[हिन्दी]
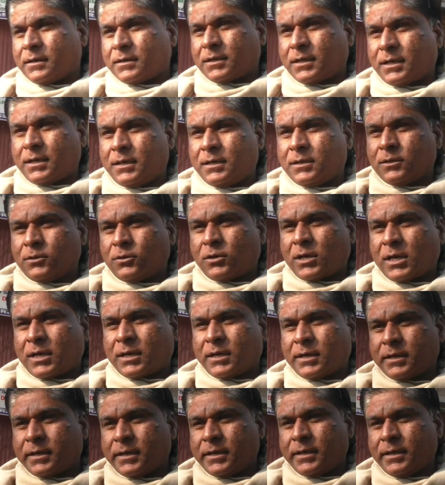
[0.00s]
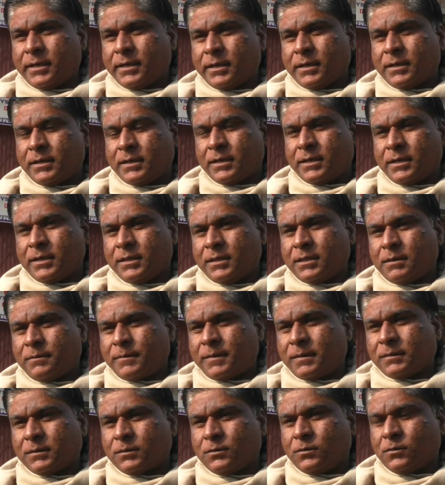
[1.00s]
कल दौड़ा कर गए हैं
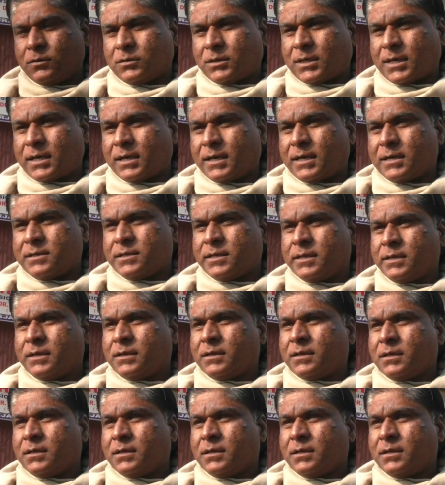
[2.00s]
नरेंद्र टाणा जी